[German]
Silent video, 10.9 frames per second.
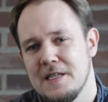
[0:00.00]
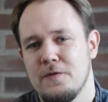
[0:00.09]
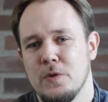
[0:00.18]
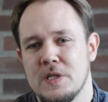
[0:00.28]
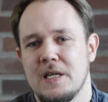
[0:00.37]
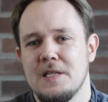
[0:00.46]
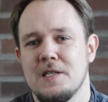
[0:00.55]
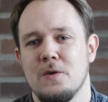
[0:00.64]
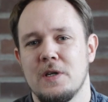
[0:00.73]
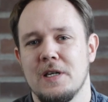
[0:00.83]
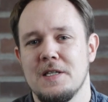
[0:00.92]
ist für uns
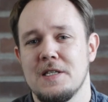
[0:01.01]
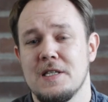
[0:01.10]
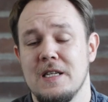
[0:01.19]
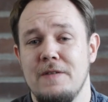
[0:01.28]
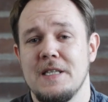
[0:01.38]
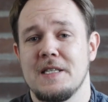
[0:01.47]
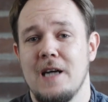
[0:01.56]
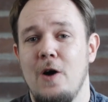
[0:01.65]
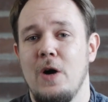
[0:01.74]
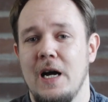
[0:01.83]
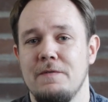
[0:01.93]
Christinnen und Christen Silvester
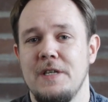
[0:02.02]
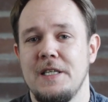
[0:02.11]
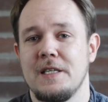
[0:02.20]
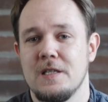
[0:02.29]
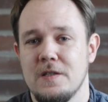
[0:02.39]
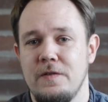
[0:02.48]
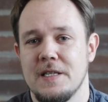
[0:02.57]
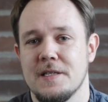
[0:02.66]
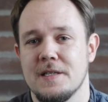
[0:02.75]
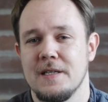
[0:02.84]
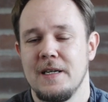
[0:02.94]
auch ein wichtiges
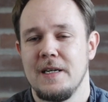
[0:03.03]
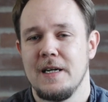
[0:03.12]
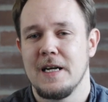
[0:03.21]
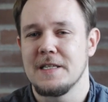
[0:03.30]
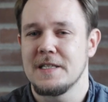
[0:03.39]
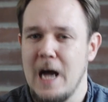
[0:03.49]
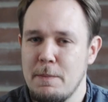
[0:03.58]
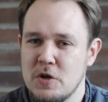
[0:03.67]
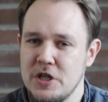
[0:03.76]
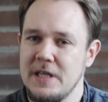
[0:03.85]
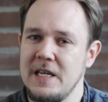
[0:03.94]
Fest. Es ist
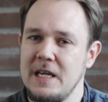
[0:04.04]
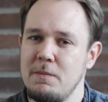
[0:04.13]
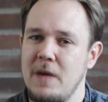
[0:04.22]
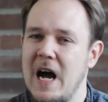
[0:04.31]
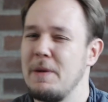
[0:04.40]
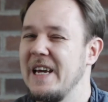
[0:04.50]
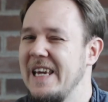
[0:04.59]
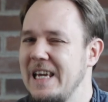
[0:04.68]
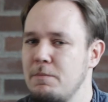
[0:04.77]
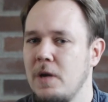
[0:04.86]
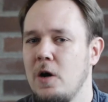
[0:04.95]
Abschied nehmen, aber
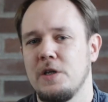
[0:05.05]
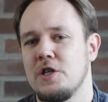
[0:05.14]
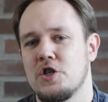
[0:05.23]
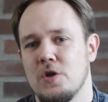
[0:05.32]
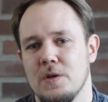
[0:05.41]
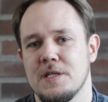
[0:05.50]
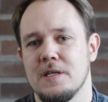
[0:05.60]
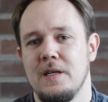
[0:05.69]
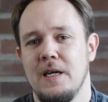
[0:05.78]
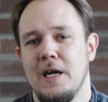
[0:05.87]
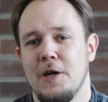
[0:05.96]
eben auch die
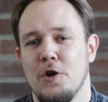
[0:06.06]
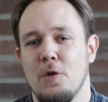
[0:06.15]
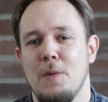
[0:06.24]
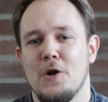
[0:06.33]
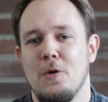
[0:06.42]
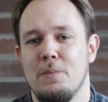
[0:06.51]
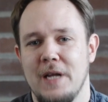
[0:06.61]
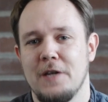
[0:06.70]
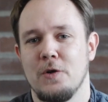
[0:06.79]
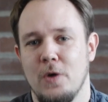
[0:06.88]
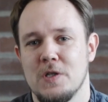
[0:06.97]
Chance, nochmal
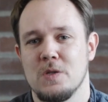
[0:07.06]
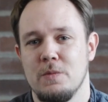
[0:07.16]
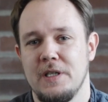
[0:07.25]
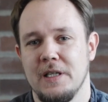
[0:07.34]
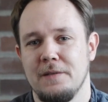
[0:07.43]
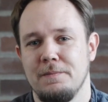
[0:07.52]
komplett neu zu beginnen.